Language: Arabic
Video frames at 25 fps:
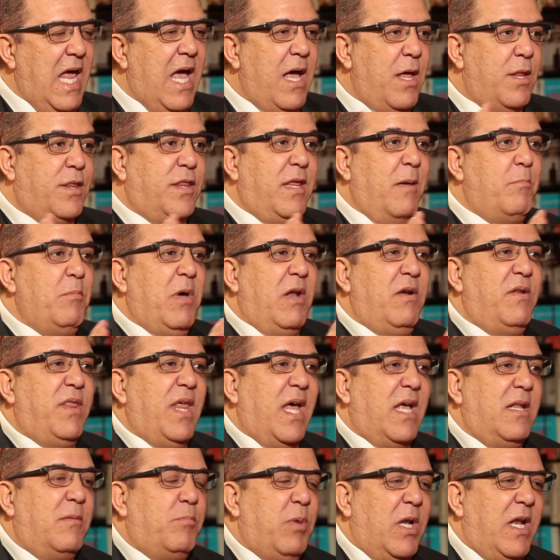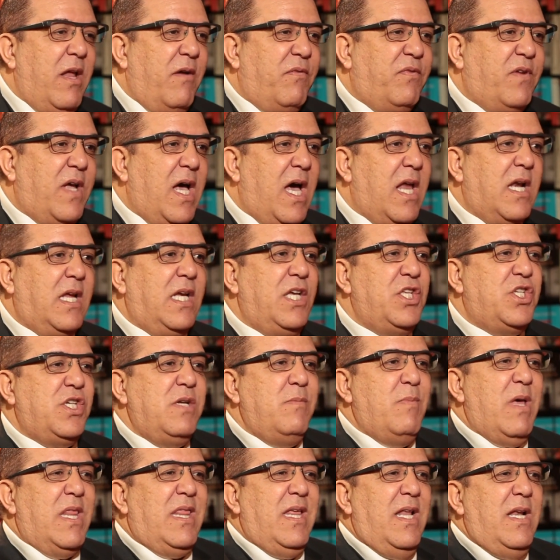لا ثم الضغط بالافكار
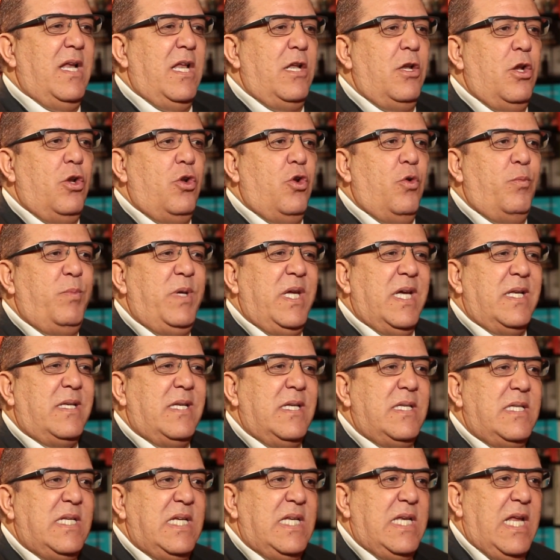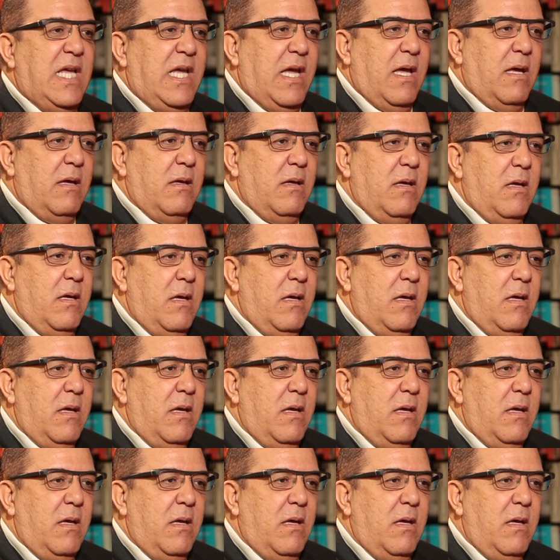كيجي مثلا اللوبيات الدينيه